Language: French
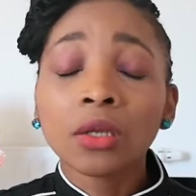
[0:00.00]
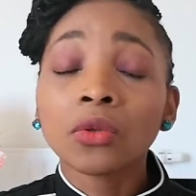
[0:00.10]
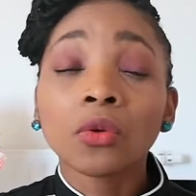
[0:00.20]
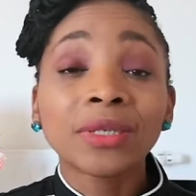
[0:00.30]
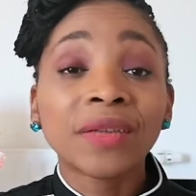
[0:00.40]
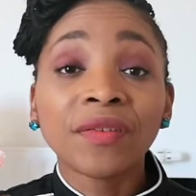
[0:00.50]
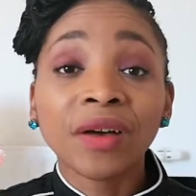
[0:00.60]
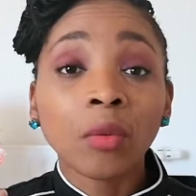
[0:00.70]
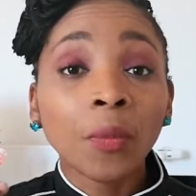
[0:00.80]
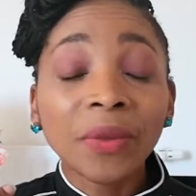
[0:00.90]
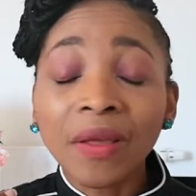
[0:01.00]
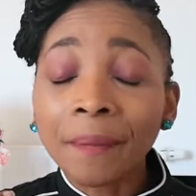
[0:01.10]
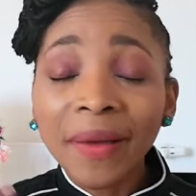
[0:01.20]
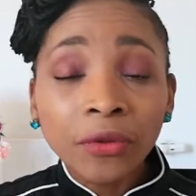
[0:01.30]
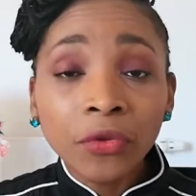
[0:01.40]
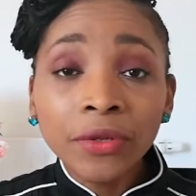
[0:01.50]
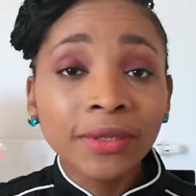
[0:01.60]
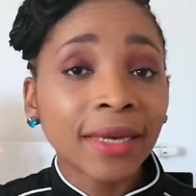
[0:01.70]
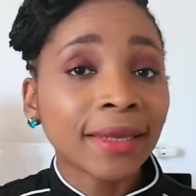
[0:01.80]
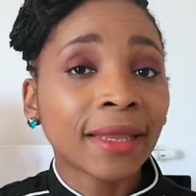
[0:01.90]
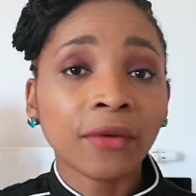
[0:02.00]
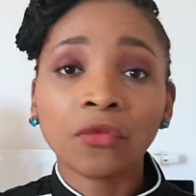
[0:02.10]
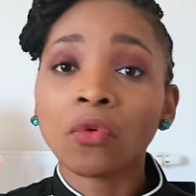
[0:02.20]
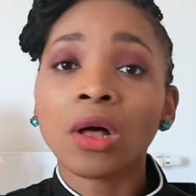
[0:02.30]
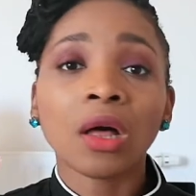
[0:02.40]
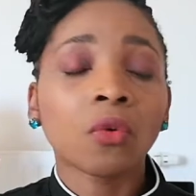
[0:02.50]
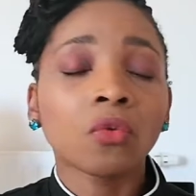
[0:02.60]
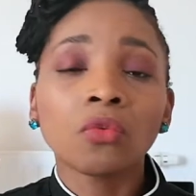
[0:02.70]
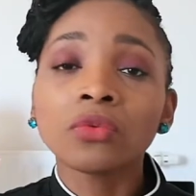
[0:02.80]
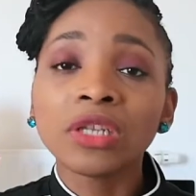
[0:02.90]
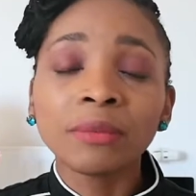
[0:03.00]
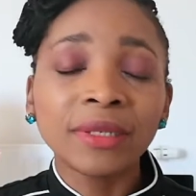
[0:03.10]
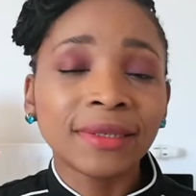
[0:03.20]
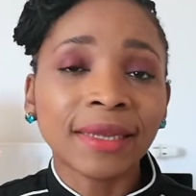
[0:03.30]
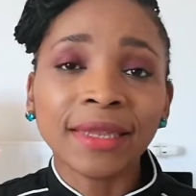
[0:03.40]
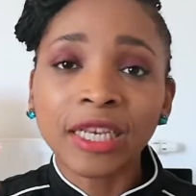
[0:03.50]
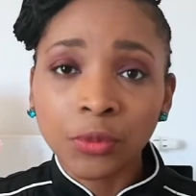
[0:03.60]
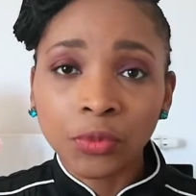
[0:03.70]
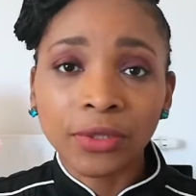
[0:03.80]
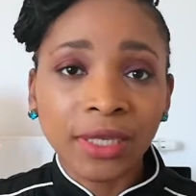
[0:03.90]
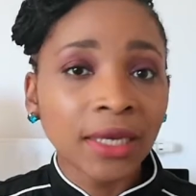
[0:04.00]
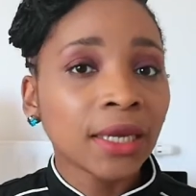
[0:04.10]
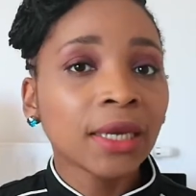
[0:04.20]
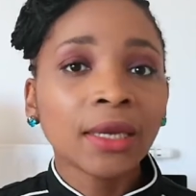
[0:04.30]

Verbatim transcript: Donc il n'y avait vraiment pas de design à voir ou des designs exposés.